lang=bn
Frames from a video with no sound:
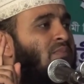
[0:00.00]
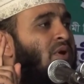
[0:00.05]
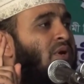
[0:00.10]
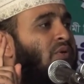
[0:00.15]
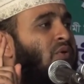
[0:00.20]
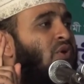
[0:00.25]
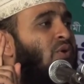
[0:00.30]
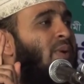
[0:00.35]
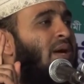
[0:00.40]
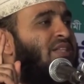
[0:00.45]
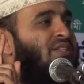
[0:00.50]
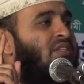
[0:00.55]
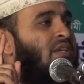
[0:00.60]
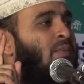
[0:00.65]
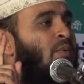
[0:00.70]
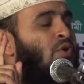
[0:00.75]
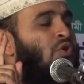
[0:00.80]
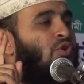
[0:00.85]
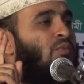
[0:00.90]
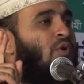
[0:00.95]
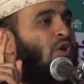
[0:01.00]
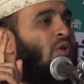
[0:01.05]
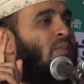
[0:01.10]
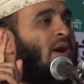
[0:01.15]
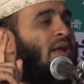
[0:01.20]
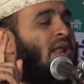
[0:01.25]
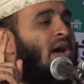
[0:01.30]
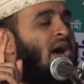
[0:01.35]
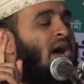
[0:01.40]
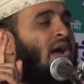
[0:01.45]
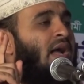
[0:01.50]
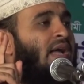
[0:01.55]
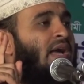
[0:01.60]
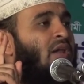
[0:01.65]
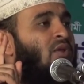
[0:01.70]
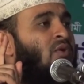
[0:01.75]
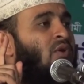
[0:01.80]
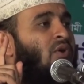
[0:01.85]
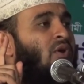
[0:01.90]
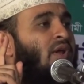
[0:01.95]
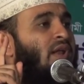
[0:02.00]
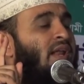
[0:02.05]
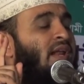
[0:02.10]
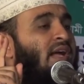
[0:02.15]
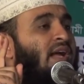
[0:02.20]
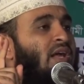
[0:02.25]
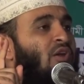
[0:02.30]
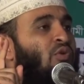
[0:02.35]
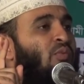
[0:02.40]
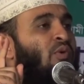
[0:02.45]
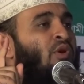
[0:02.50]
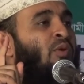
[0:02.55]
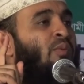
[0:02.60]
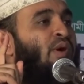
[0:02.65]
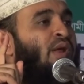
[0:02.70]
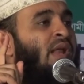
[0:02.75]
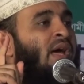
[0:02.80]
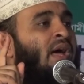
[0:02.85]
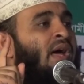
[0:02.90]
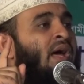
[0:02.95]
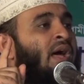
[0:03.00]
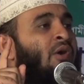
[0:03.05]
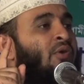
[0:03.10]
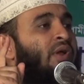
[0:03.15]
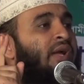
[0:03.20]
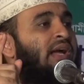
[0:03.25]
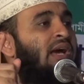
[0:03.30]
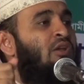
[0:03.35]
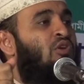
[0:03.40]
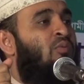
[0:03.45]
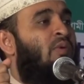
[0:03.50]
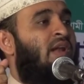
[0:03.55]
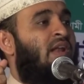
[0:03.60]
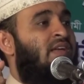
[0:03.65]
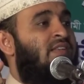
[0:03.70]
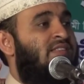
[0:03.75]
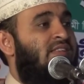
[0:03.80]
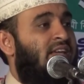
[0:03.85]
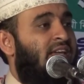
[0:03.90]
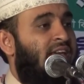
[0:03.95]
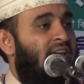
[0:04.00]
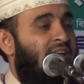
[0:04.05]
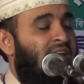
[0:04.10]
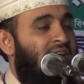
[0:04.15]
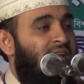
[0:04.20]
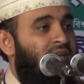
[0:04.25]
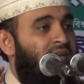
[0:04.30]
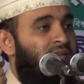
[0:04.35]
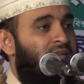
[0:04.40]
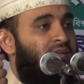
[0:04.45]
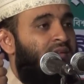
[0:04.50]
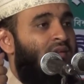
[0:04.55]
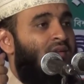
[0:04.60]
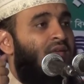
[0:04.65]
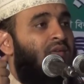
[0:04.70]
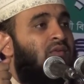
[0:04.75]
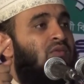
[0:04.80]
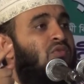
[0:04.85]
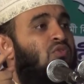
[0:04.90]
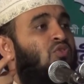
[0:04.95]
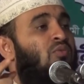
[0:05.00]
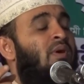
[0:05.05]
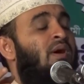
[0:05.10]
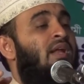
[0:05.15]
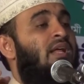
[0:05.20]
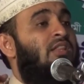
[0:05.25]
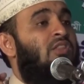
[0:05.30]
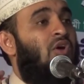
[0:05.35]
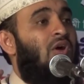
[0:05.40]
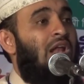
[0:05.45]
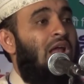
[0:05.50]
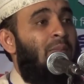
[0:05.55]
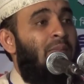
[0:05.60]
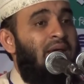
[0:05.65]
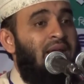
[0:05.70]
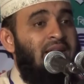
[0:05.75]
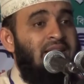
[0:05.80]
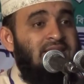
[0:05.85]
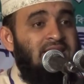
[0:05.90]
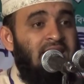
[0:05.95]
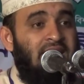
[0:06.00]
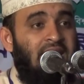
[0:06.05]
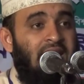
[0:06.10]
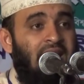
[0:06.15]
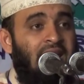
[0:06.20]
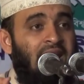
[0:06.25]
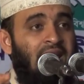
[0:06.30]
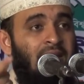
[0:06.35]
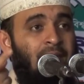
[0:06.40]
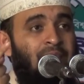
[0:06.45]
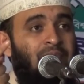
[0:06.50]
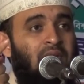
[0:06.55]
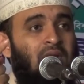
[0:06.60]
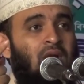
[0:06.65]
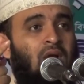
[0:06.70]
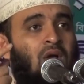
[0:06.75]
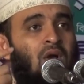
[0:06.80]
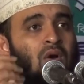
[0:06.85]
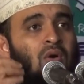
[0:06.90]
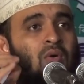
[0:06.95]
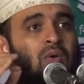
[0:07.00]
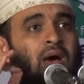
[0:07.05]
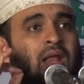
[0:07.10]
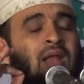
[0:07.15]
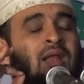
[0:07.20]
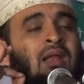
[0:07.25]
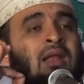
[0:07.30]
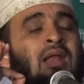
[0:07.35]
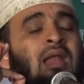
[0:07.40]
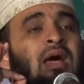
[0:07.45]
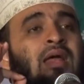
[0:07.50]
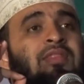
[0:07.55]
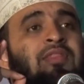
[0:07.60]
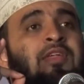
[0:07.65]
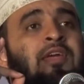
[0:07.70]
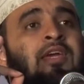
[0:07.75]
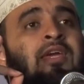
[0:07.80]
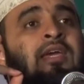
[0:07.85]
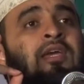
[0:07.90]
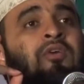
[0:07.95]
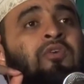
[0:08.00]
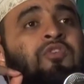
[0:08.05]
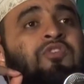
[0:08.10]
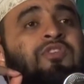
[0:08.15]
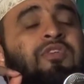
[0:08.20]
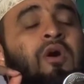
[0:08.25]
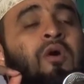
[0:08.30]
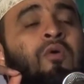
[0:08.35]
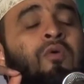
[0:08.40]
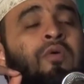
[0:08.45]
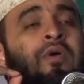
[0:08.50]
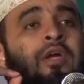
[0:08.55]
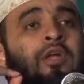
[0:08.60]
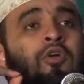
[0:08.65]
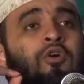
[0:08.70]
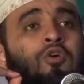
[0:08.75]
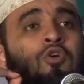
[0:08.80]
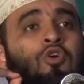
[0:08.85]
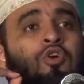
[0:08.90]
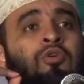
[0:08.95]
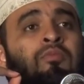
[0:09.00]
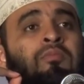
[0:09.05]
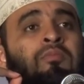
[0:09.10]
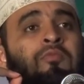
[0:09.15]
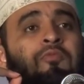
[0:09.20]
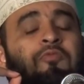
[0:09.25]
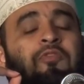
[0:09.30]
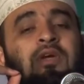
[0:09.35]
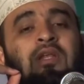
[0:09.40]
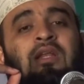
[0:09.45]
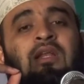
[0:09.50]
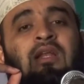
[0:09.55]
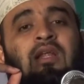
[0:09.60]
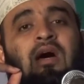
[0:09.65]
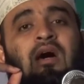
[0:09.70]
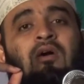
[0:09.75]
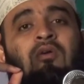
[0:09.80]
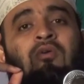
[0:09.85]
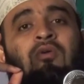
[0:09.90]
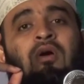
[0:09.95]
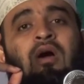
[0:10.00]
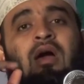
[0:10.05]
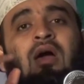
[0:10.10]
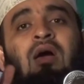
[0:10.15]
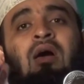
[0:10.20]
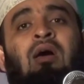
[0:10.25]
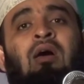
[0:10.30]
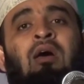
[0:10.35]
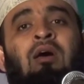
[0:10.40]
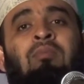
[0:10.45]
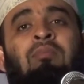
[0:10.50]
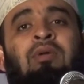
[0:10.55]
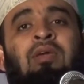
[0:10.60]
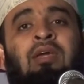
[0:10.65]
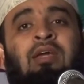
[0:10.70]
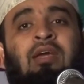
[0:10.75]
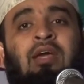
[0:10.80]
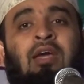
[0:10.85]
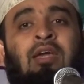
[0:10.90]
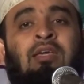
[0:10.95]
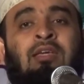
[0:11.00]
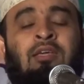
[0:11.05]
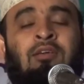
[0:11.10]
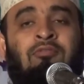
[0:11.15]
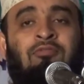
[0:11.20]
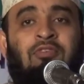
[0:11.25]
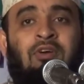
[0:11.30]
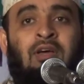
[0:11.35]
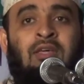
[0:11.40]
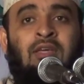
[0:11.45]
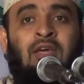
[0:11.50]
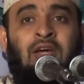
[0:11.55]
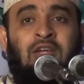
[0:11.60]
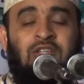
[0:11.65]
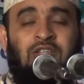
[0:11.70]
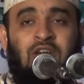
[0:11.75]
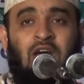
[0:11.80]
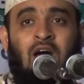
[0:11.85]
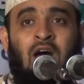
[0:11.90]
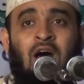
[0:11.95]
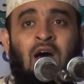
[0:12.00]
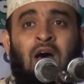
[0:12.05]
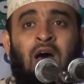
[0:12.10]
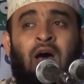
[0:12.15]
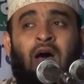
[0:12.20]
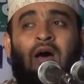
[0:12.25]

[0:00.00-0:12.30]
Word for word: মোটর বাচ্চা মোটু বলবা না কালুর ঘরের কালু বলবা না ওরে কালু বানাইছে কে তোমারে ধলা বানাইছে কে ওয়াল্লাযী ইউসাউইরুকুম ফিল আরহামি কাইফা ইয়াশা